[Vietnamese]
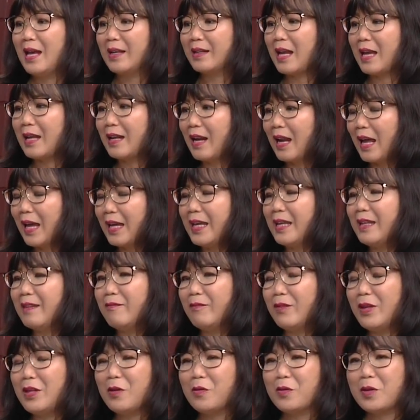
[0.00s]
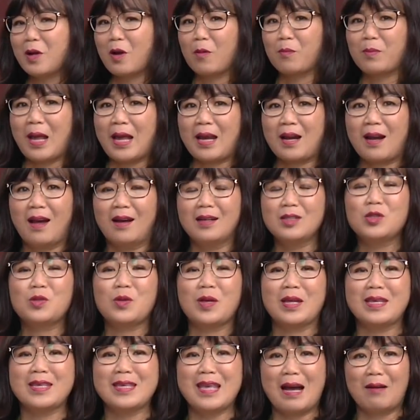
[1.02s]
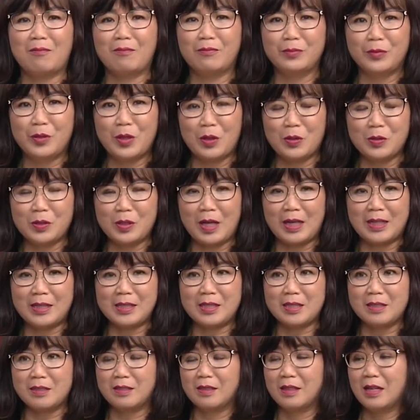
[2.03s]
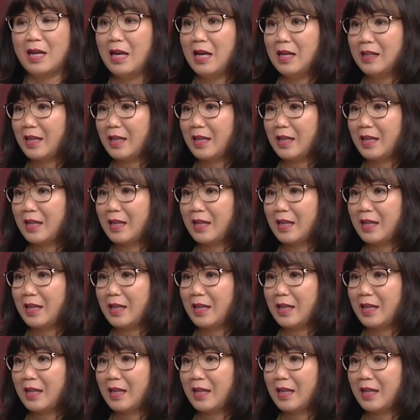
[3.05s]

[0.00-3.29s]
để lấy ví dụ như ngọc lan lỡ chuyển nhầm vô cho anh trường